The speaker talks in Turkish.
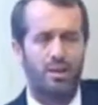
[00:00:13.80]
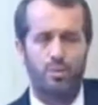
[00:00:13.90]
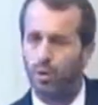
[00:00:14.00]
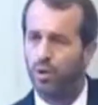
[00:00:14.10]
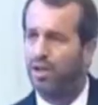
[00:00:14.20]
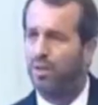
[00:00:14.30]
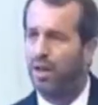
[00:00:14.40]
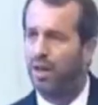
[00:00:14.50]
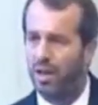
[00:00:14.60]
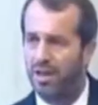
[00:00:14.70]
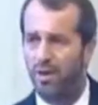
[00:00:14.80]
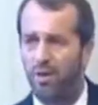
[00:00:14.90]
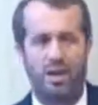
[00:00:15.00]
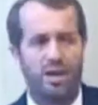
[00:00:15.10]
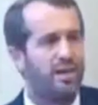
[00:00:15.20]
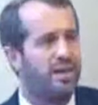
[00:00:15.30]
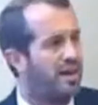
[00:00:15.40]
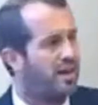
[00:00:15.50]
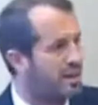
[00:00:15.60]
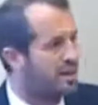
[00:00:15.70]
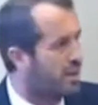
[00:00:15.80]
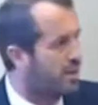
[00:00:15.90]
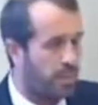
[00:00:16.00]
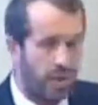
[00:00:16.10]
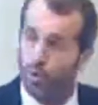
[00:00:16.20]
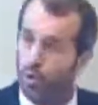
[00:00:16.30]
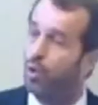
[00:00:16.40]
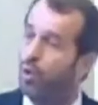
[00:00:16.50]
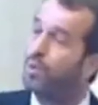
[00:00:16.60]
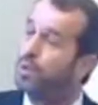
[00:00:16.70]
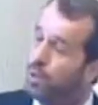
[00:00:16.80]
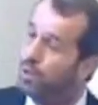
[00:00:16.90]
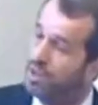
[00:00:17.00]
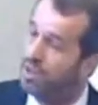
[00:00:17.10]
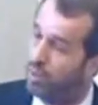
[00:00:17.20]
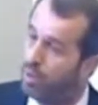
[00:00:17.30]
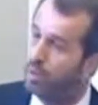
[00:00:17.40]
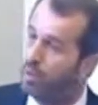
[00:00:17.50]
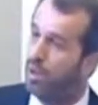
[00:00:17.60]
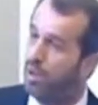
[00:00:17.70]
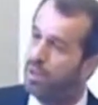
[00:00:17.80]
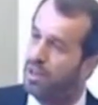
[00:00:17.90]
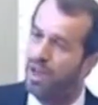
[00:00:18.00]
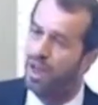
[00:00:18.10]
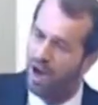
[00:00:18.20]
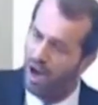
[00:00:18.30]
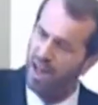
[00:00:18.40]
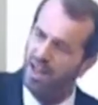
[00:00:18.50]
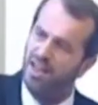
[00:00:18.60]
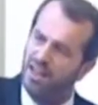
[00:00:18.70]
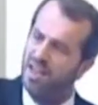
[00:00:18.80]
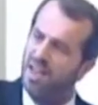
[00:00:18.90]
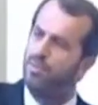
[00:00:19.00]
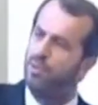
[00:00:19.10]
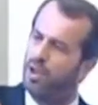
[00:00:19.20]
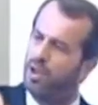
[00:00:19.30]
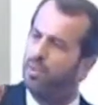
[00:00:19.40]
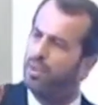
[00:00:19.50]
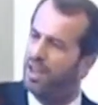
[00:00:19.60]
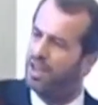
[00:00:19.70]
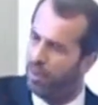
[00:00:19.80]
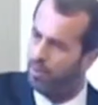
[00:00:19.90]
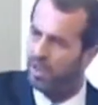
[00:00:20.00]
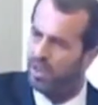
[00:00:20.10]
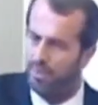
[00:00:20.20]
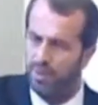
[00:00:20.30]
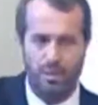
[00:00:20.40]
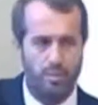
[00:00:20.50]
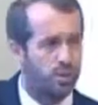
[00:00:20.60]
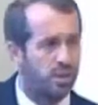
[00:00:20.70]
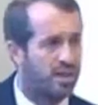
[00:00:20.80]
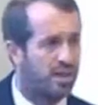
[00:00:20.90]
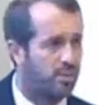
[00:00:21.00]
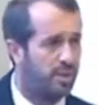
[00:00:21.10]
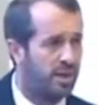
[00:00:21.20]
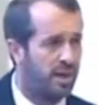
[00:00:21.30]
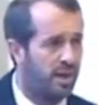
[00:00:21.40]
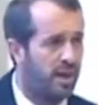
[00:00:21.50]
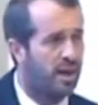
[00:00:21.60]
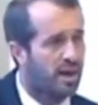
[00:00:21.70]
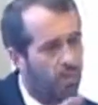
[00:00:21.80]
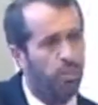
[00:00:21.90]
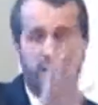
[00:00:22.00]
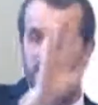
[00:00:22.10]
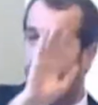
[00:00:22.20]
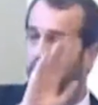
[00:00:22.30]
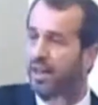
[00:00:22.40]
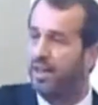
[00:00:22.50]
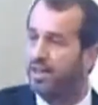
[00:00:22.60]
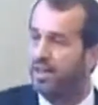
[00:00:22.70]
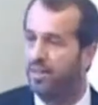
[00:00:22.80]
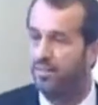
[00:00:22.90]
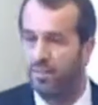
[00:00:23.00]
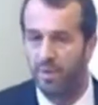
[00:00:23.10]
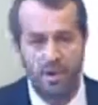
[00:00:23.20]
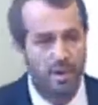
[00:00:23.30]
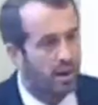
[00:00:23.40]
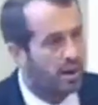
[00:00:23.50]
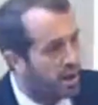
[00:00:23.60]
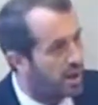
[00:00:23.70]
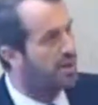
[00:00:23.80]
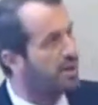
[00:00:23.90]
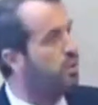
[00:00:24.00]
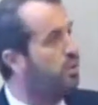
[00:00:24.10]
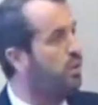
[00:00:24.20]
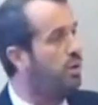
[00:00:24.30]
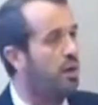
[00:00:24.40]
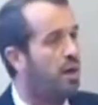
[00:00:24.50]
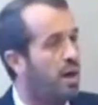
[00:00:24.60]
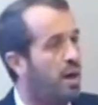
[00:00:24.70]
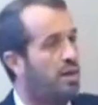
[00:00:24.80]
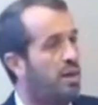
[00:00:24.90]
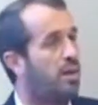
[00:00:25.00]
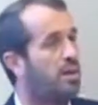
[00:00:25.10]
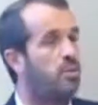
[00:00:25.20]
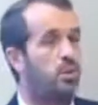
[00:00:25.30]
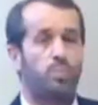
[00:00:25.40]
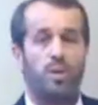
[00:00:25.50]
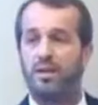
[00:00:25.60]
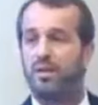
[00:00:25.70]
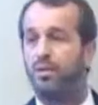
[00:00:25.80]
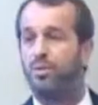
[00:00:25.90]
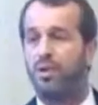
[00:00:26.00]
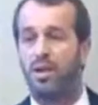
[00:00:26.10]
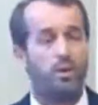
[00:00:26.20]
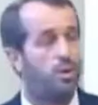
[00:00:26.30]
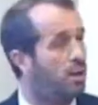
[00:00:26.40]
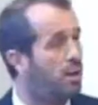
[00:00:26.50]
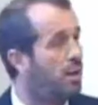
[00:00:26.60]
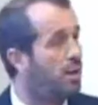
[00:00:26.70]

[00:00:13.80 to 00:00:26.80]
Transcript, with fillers: Büyük ihtimalle Barcelona'dan da ayrılacak. Belki o da onun psikolojisini bozmuş olabilir. Anlık diyelim ki orada bir şeyi kabul edilemez ama uçaktaki mesele. Kabul ettik bir an için. Ertesi gün Arda basın toplantısı düzenliyor.